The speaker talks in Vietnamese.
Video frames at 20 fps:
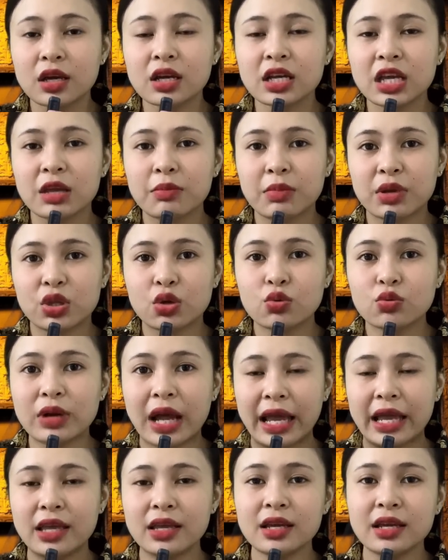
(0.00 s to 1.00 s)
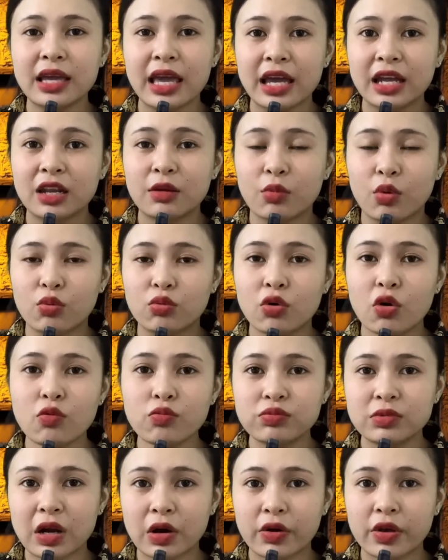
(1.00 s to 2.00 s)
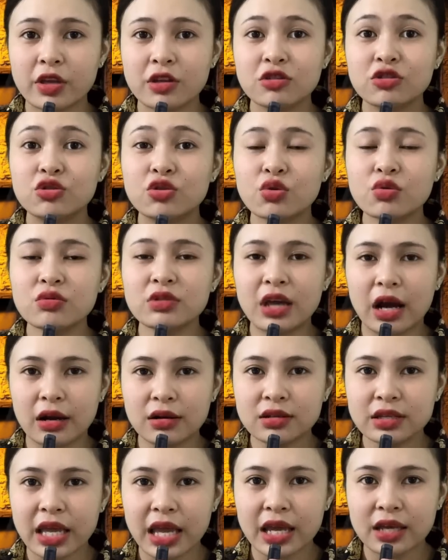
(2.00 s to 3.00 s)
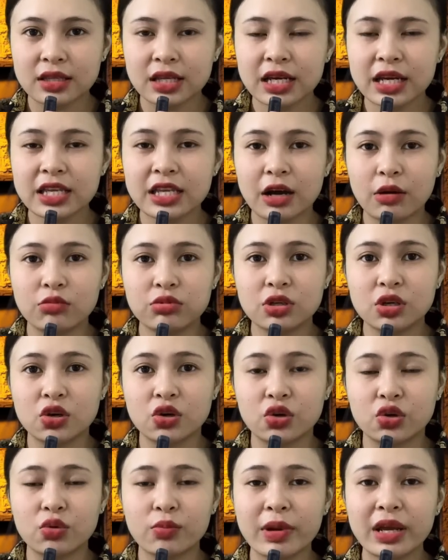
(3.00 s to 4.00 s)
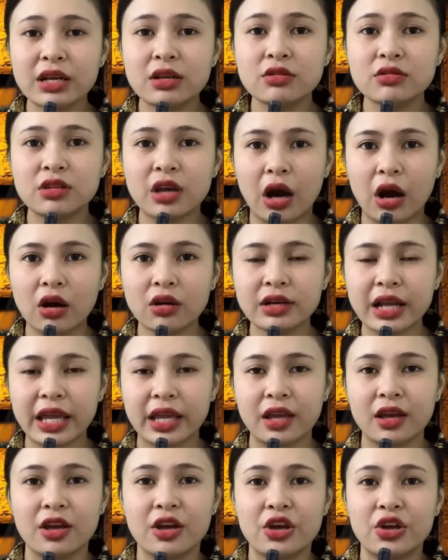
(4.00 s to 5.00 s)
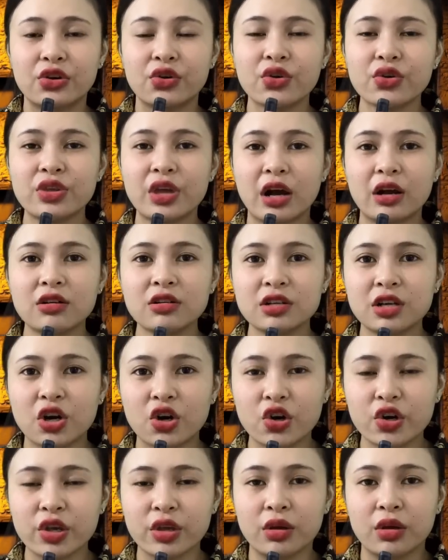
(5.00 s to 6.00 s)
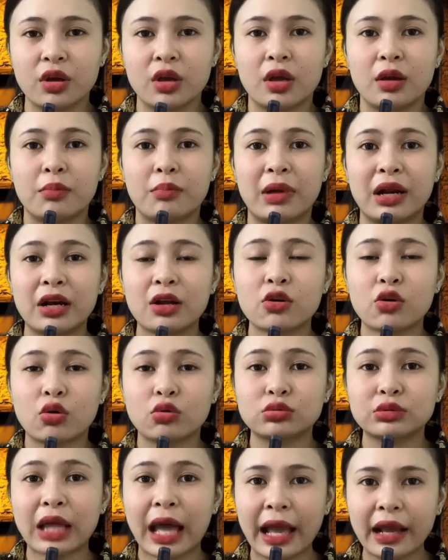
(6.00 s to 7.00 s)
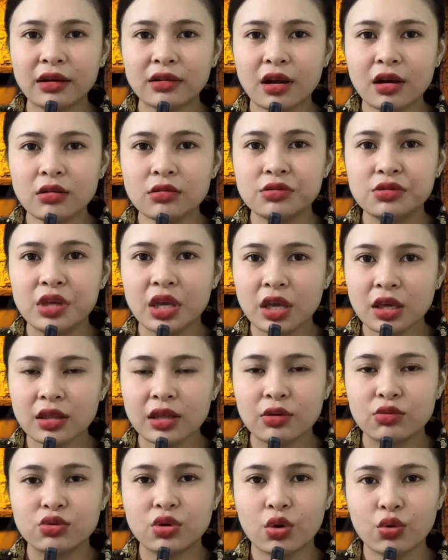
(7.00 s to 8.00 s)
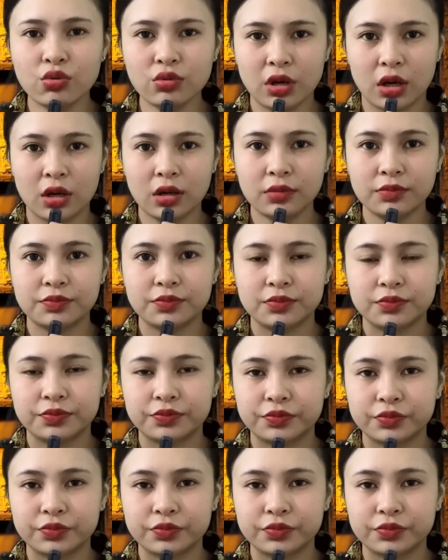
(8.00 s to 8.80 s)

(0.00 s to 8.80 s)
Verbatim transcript: Tới khi mà chú đẩy ghe đi một khúc rồi, chú vẫn nghe thấy cái giọng cười của mấy đứa nhỏ này. Nó vẫn cười, mà nó còn tán đất dí theo chú nữa.